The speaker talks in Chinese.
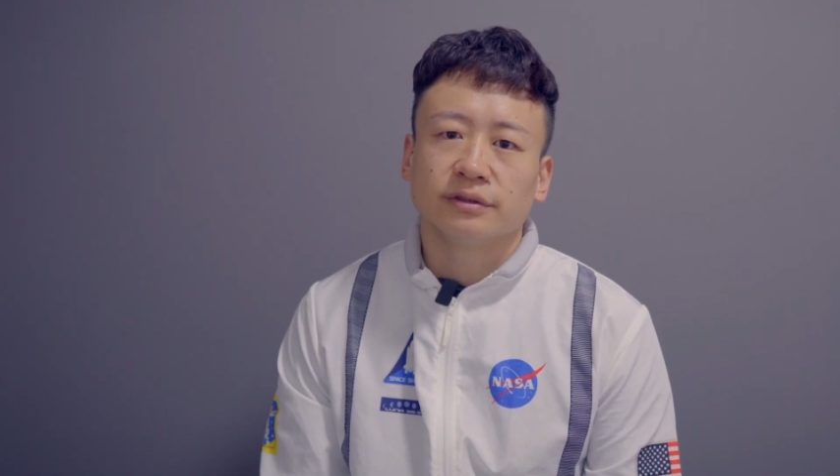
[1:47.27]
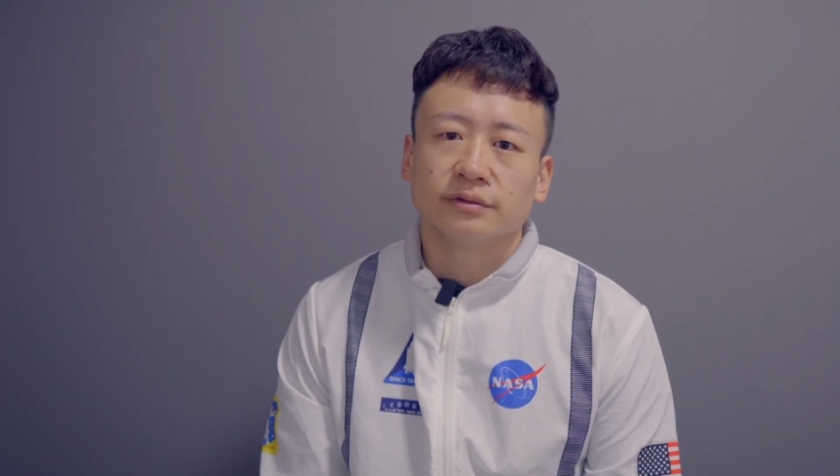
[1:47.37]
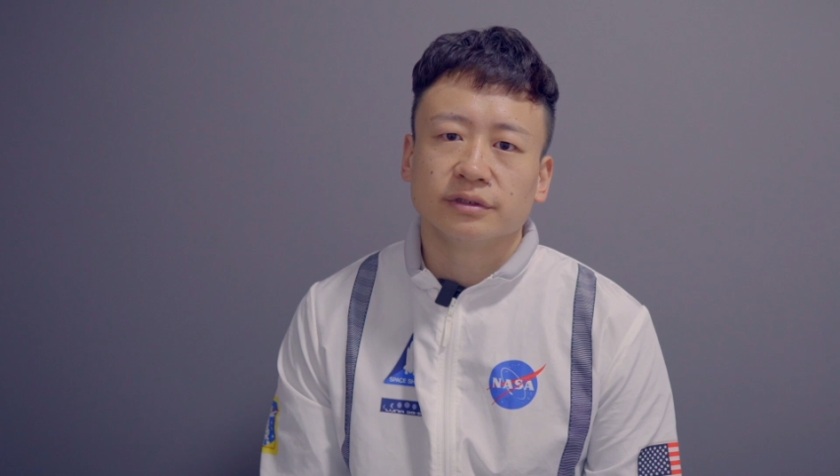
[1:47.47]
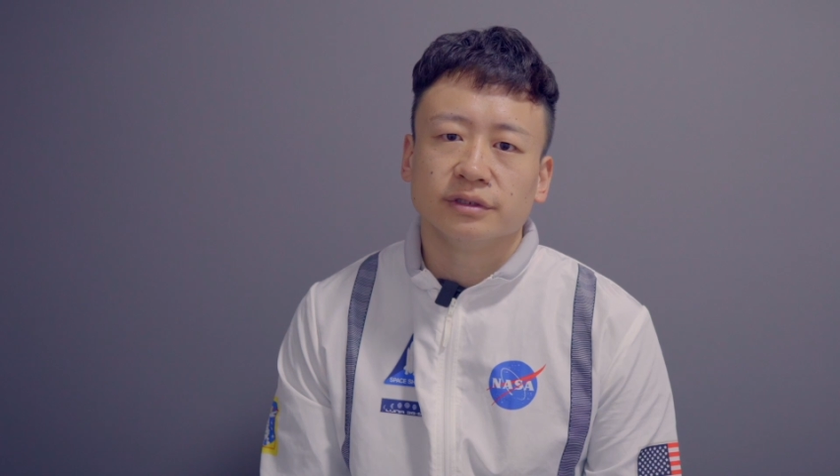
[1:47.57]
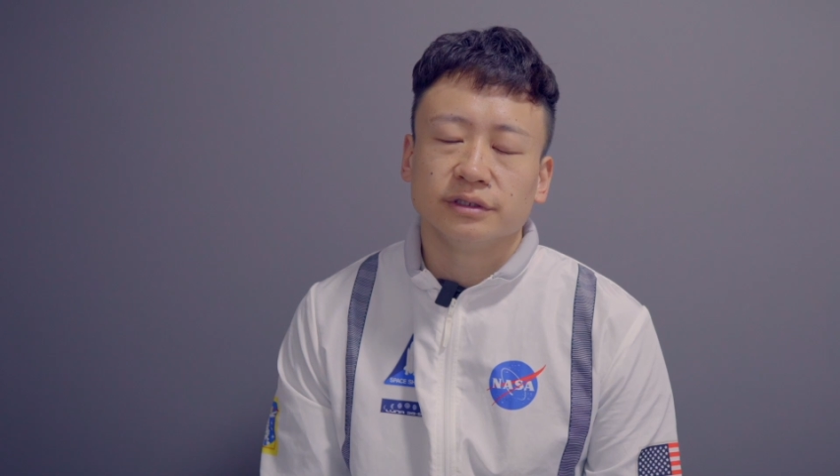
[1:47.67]

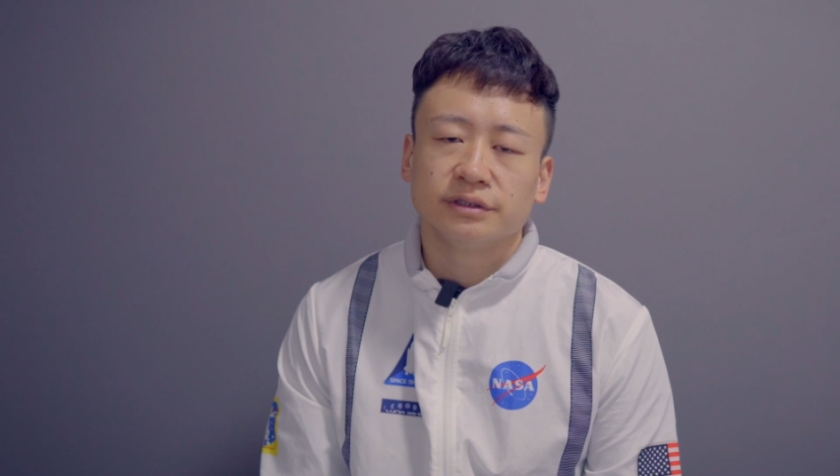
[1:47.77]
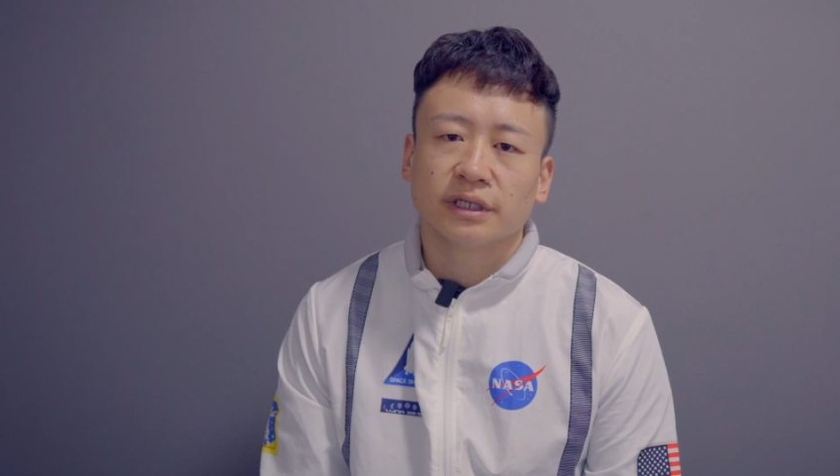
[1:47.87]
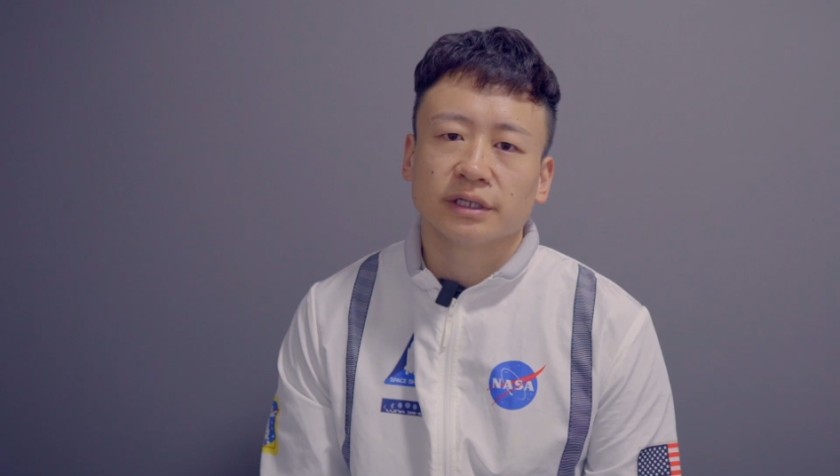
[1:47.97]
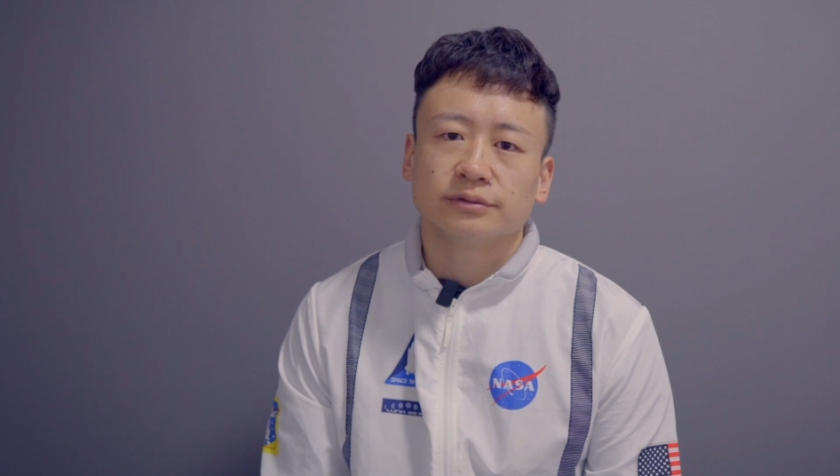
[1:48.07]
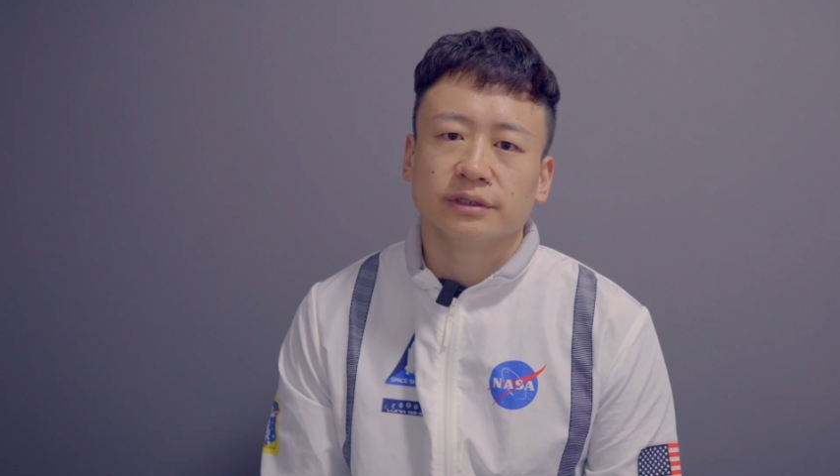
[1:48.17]
都可以
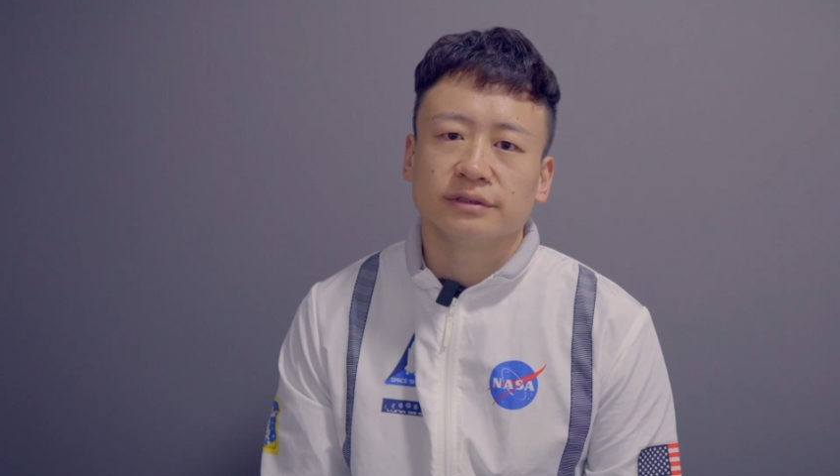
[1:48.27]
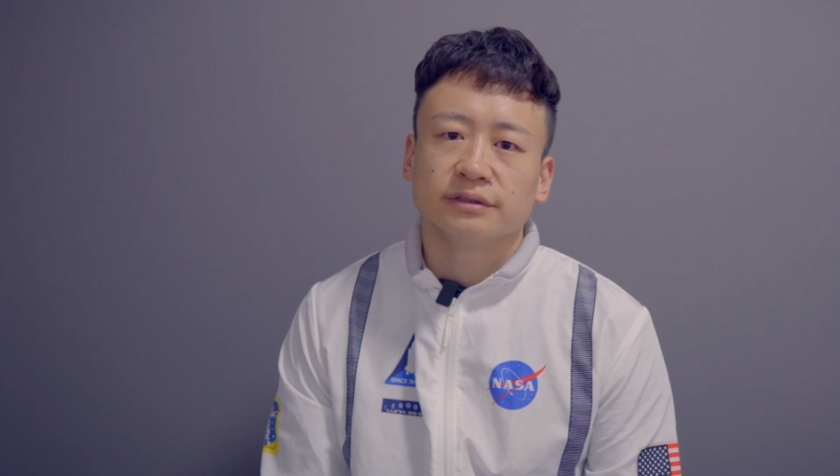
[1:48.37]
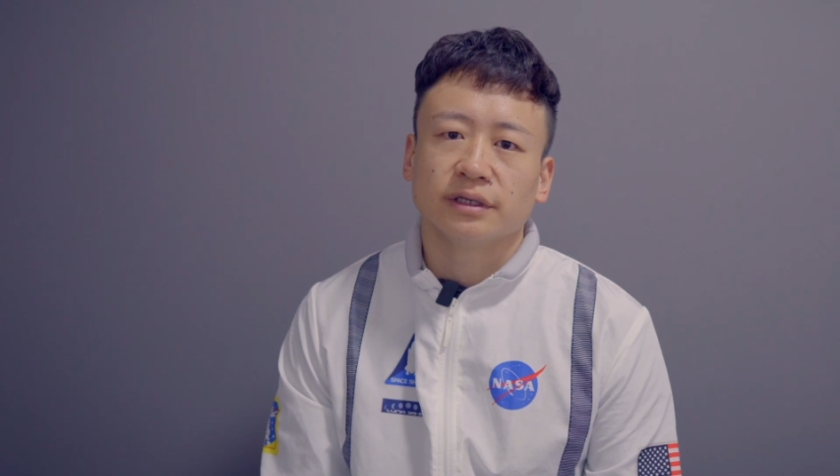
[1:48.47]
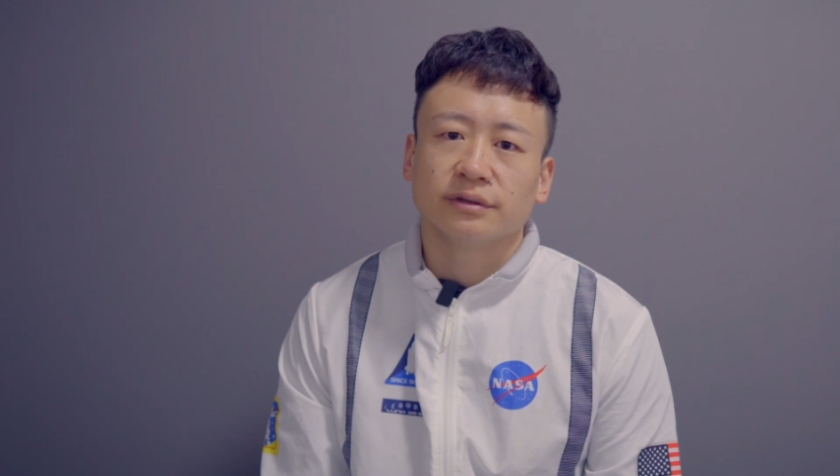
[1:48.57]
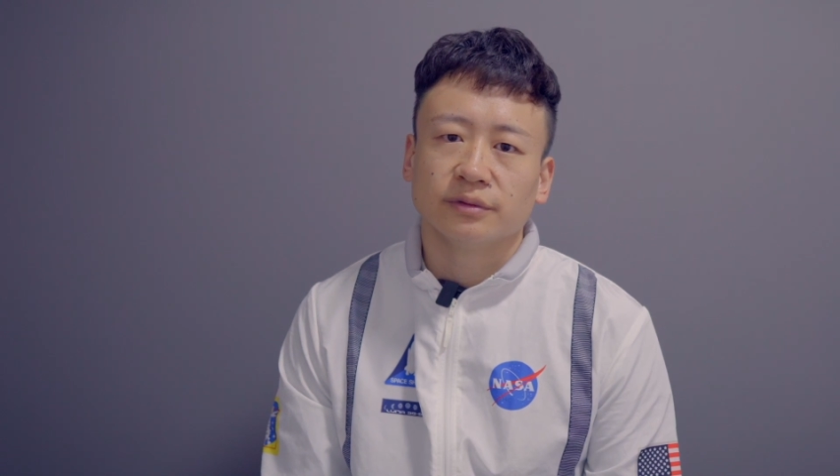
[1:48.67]
加玄指
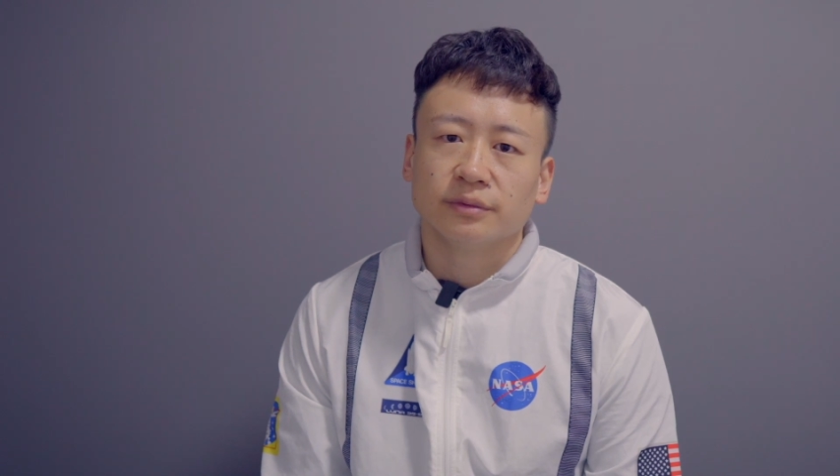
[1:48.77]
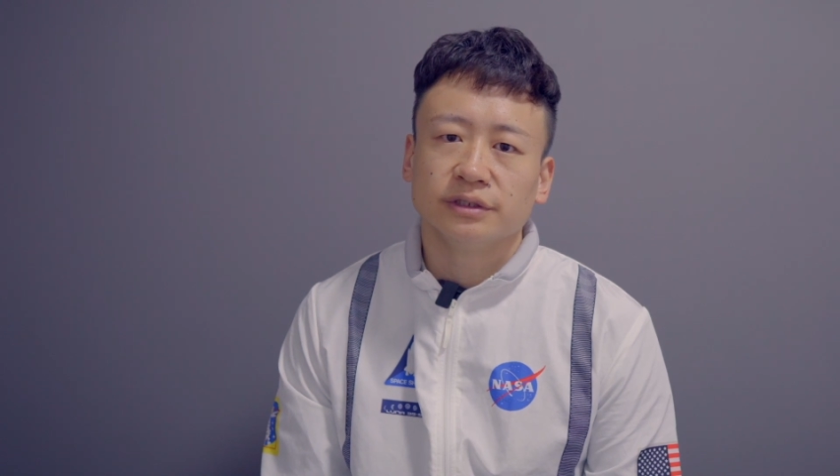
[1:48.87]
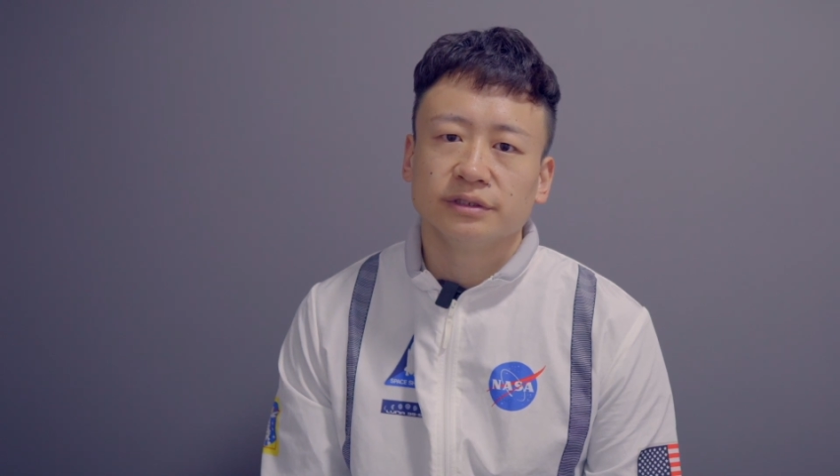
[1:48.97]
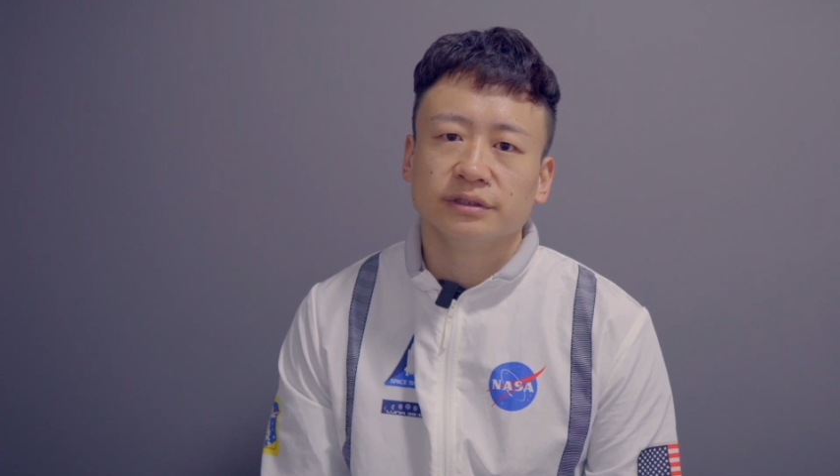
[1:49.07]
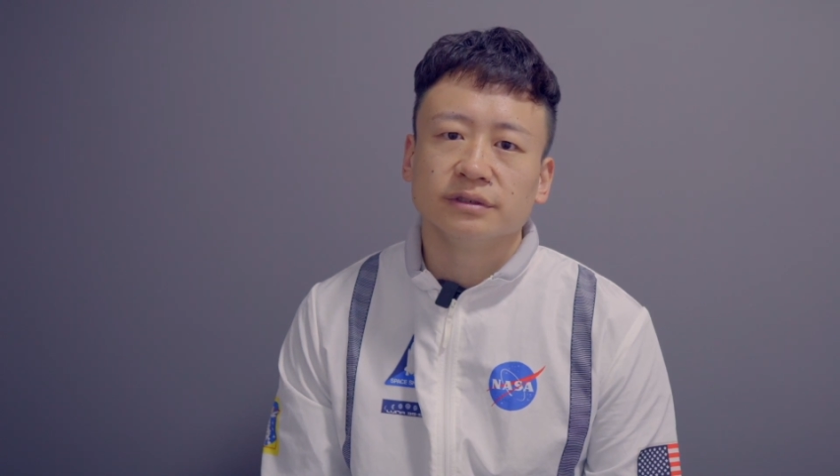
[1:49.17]
导的微
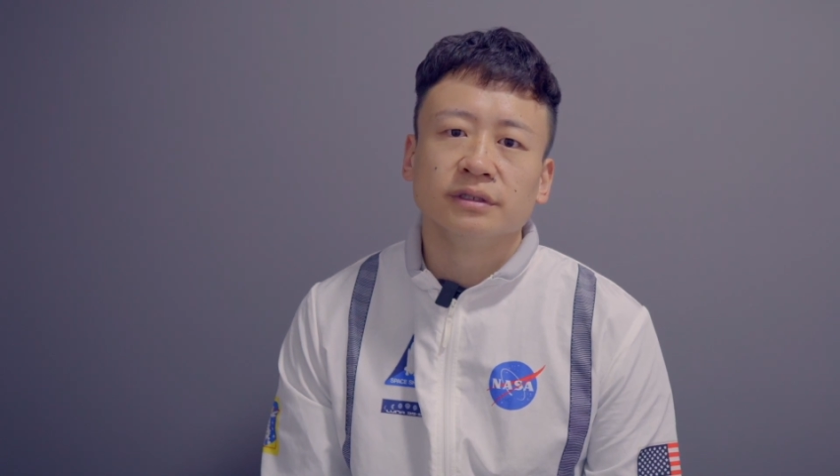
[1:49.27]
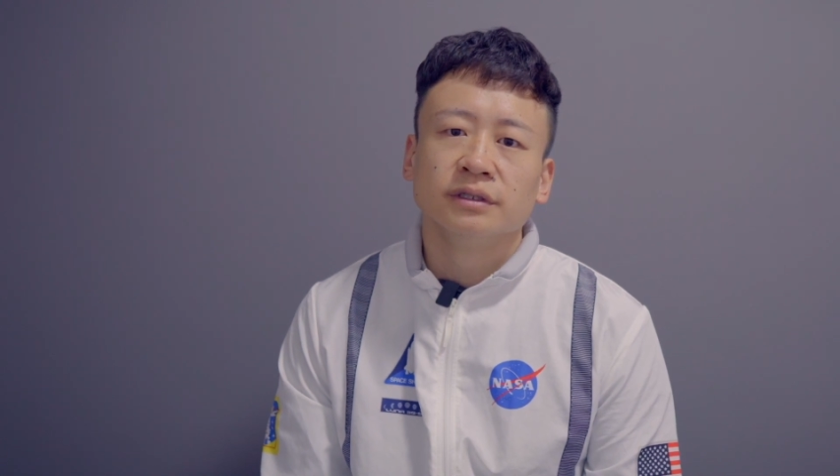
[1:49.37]
信